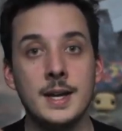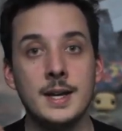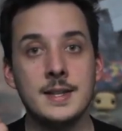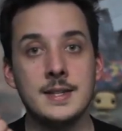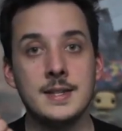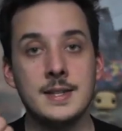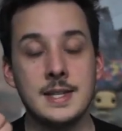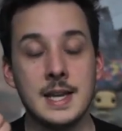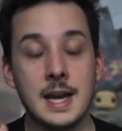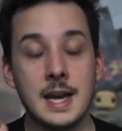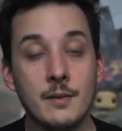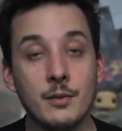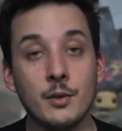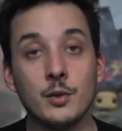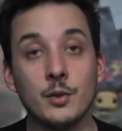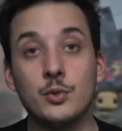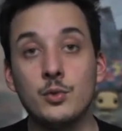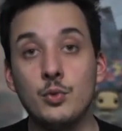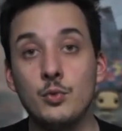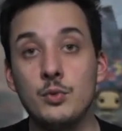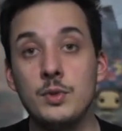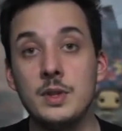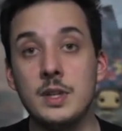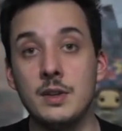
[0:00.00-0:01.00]
C'est avant
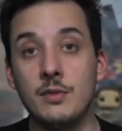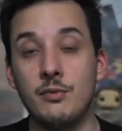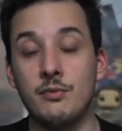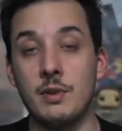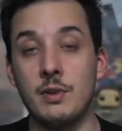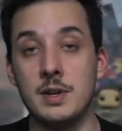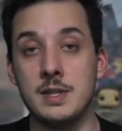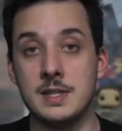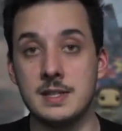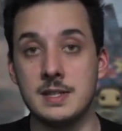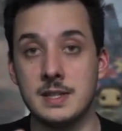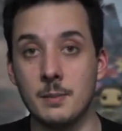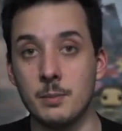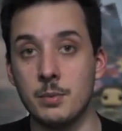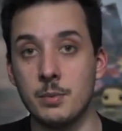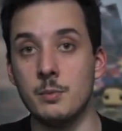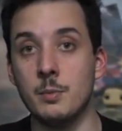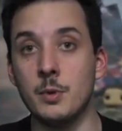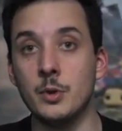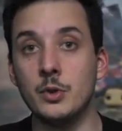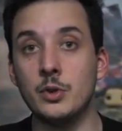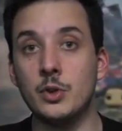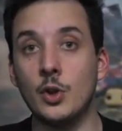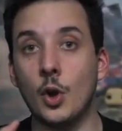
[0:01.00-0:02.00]
tout, des fois,
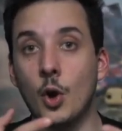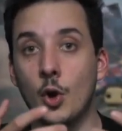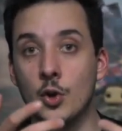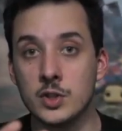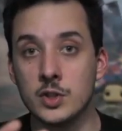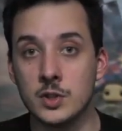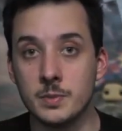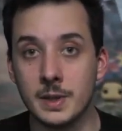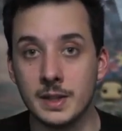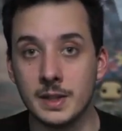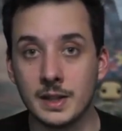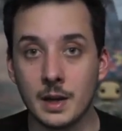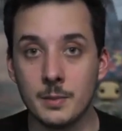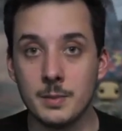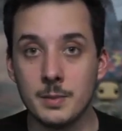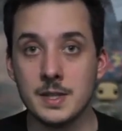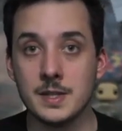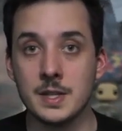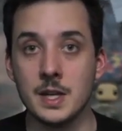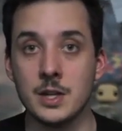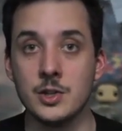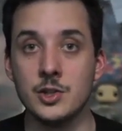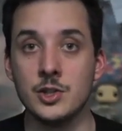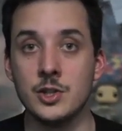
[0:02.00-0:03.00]
simplement transmettre un
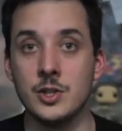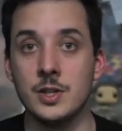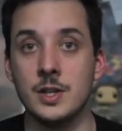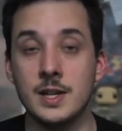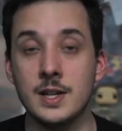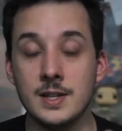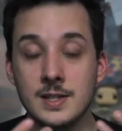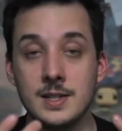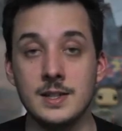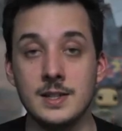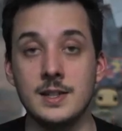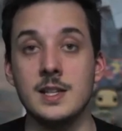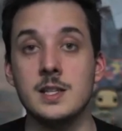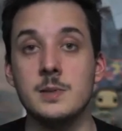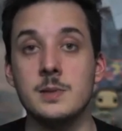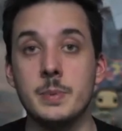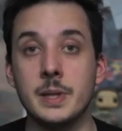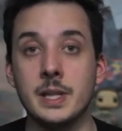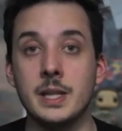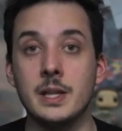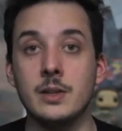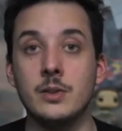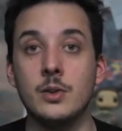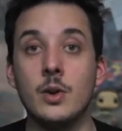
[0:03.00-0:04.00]
message, inciter le
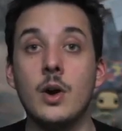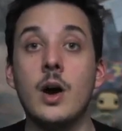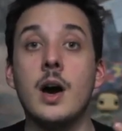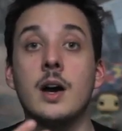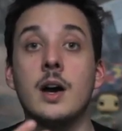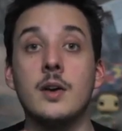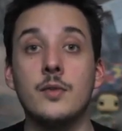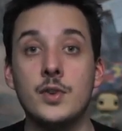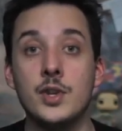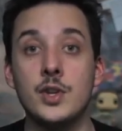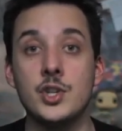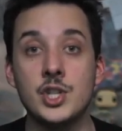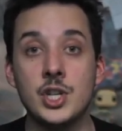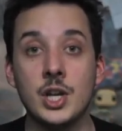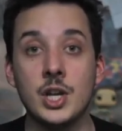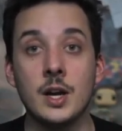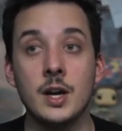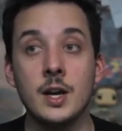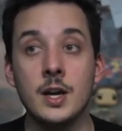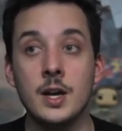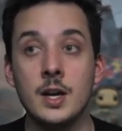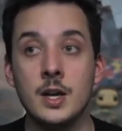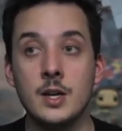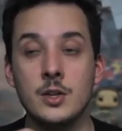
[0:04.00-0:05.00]
spectateur à réfléchir
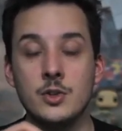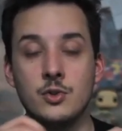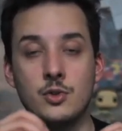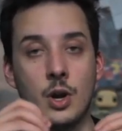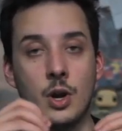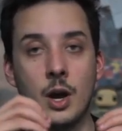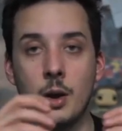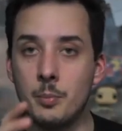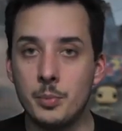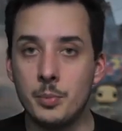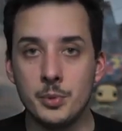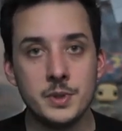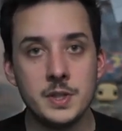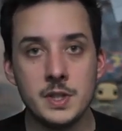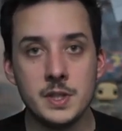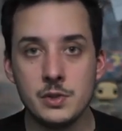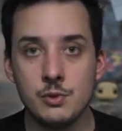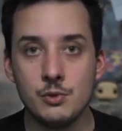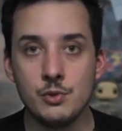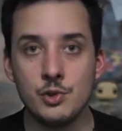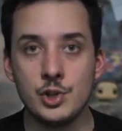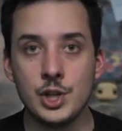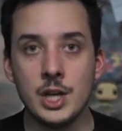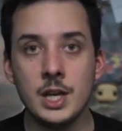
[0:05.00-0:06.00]
sur un petit
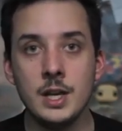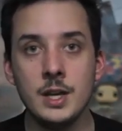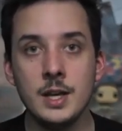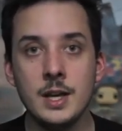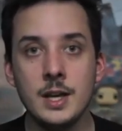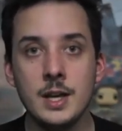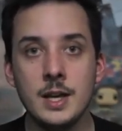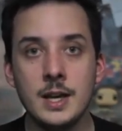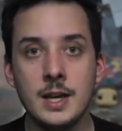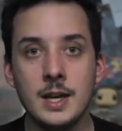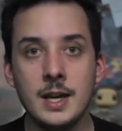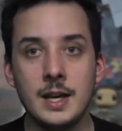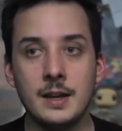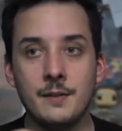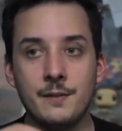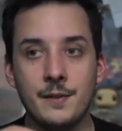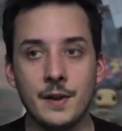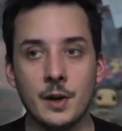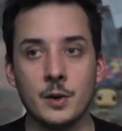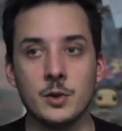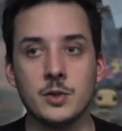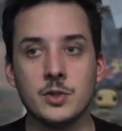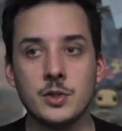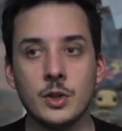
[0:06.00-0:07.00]
sujet et
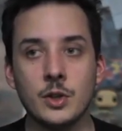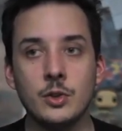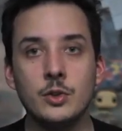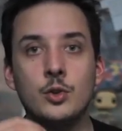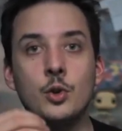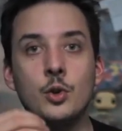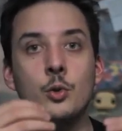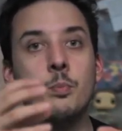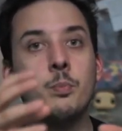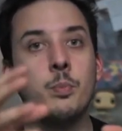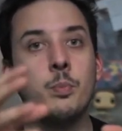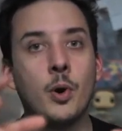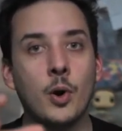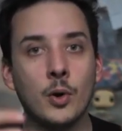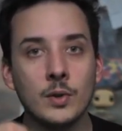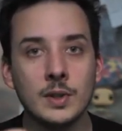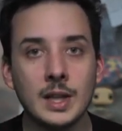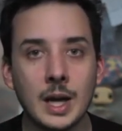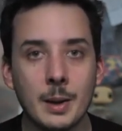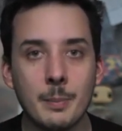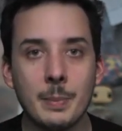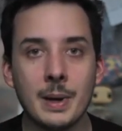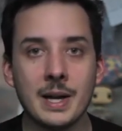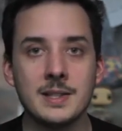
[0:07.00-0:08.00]
faire en sorte de le
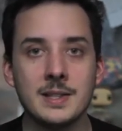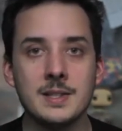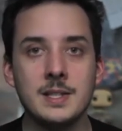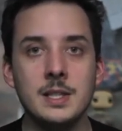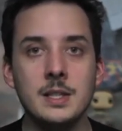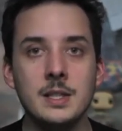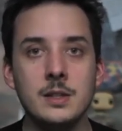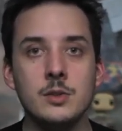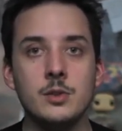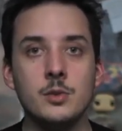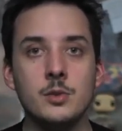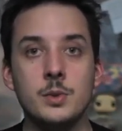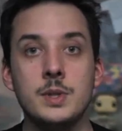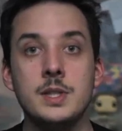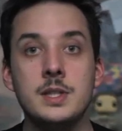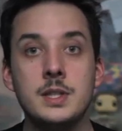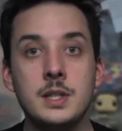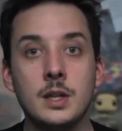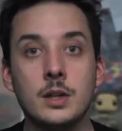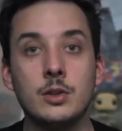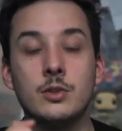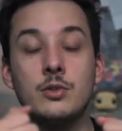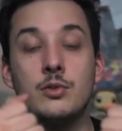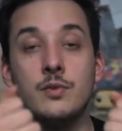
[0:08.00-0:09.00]
prendre à partie, de lui
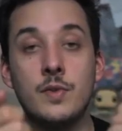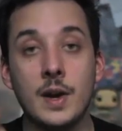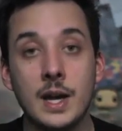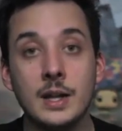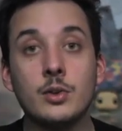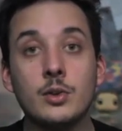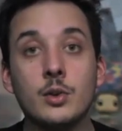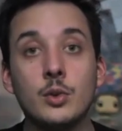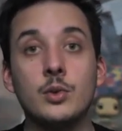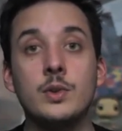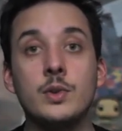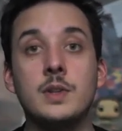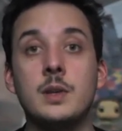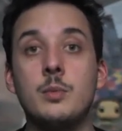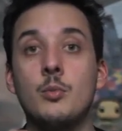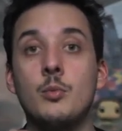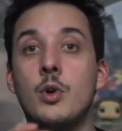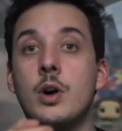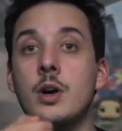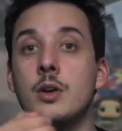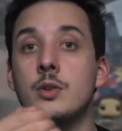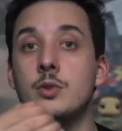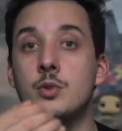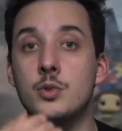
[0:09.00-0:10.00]
dire tu vas être le
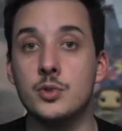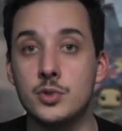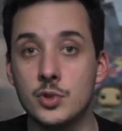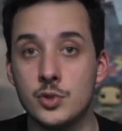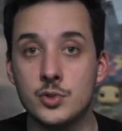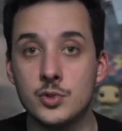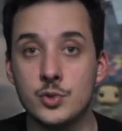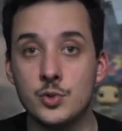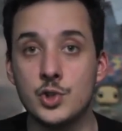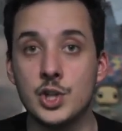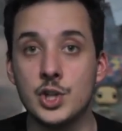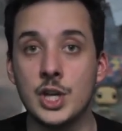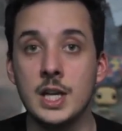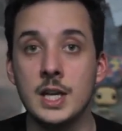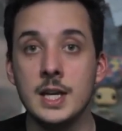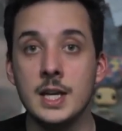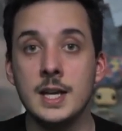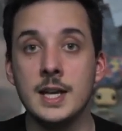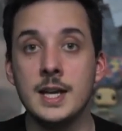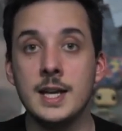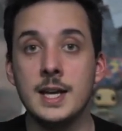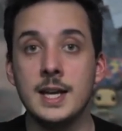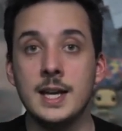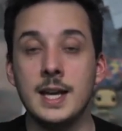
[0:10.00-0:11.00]
témoin de ce sujet,
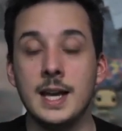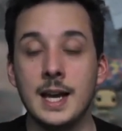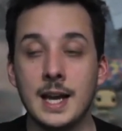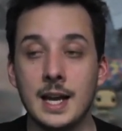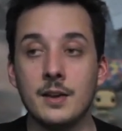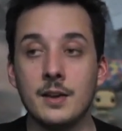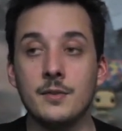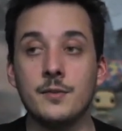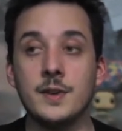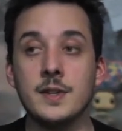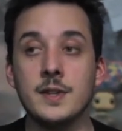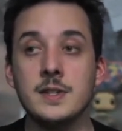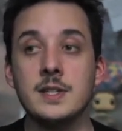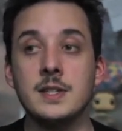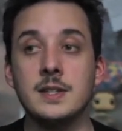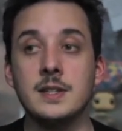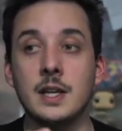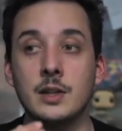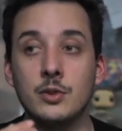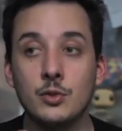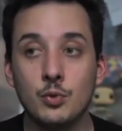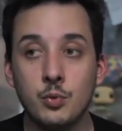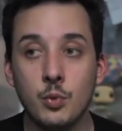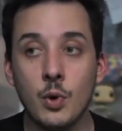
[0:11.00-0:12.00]
et à la fin c'est
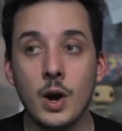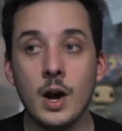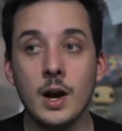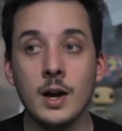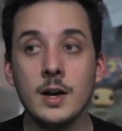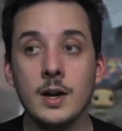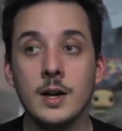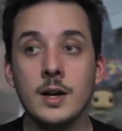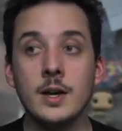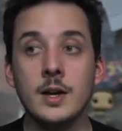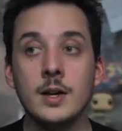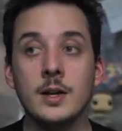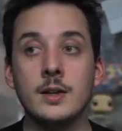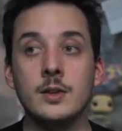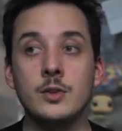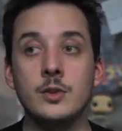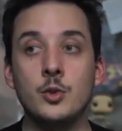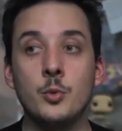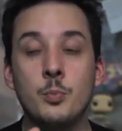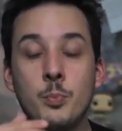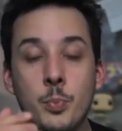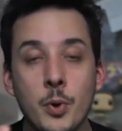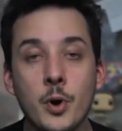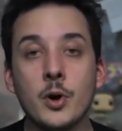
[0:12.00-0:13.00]
à toi
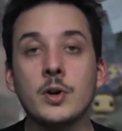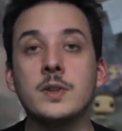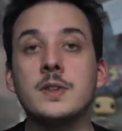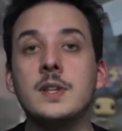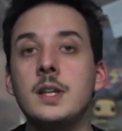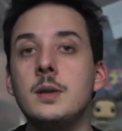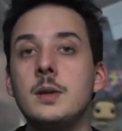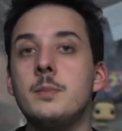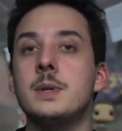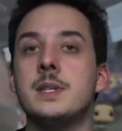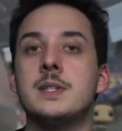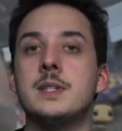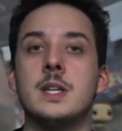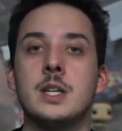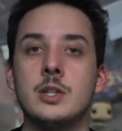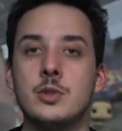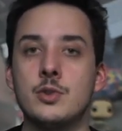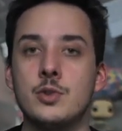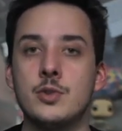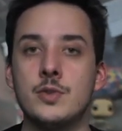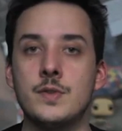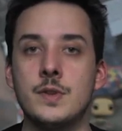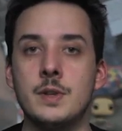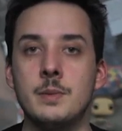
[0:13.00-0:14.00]
de porter le message
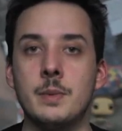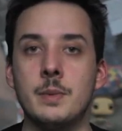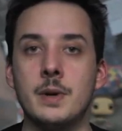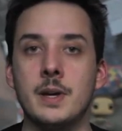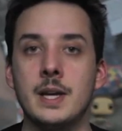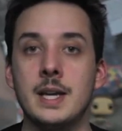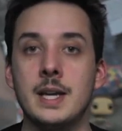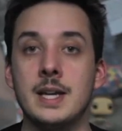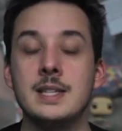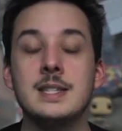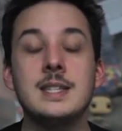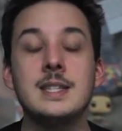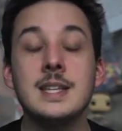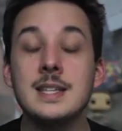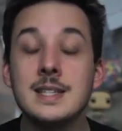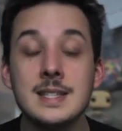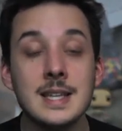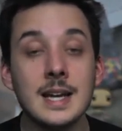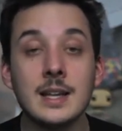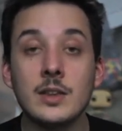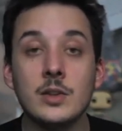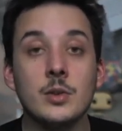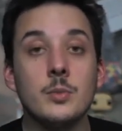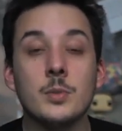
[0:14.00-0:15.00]
de ce film. Et c'est
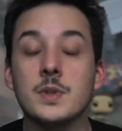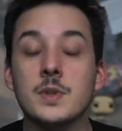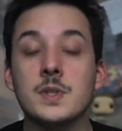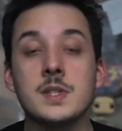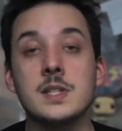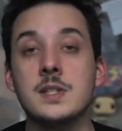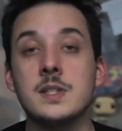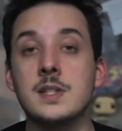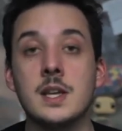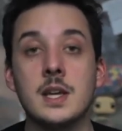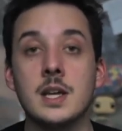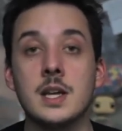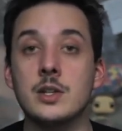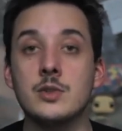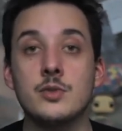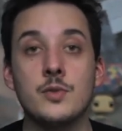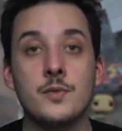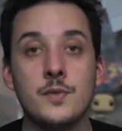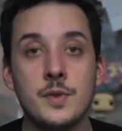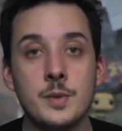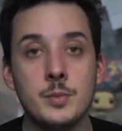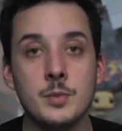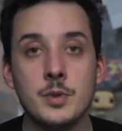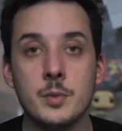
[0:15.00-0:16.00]
exactement ce qui se dégage du
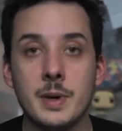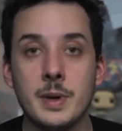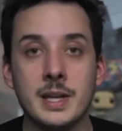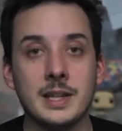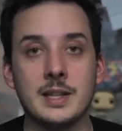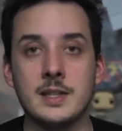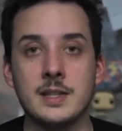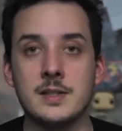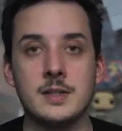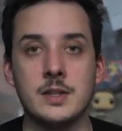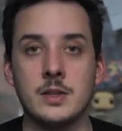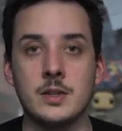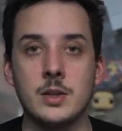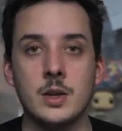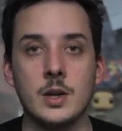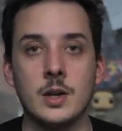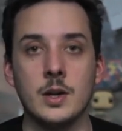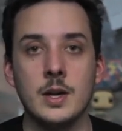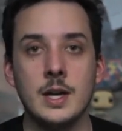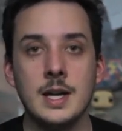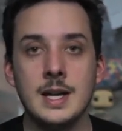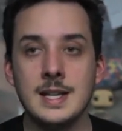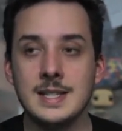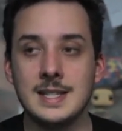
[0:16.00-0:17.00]
film de Béatrice Seigneur.
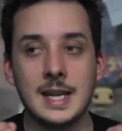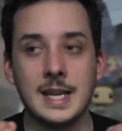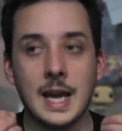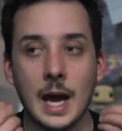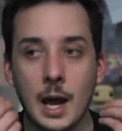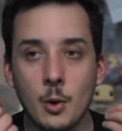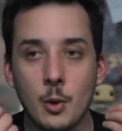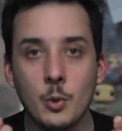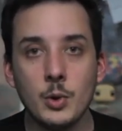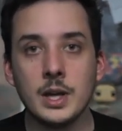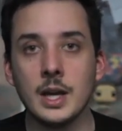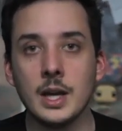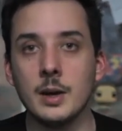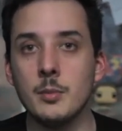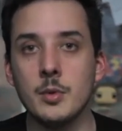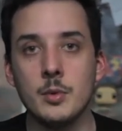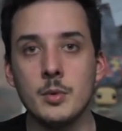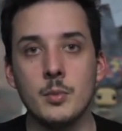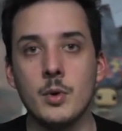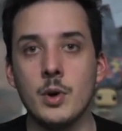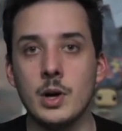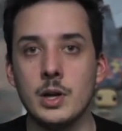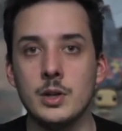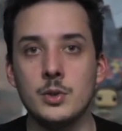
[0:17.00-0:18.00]
C'est qu'à aucun
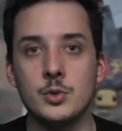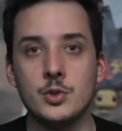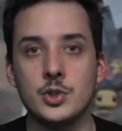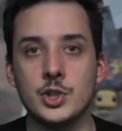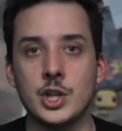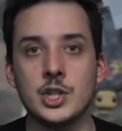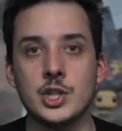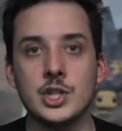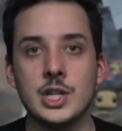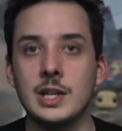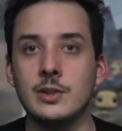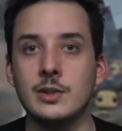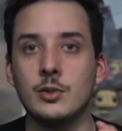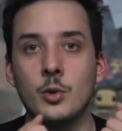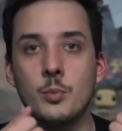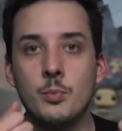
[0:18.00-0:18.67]
moment elle ne cherche à être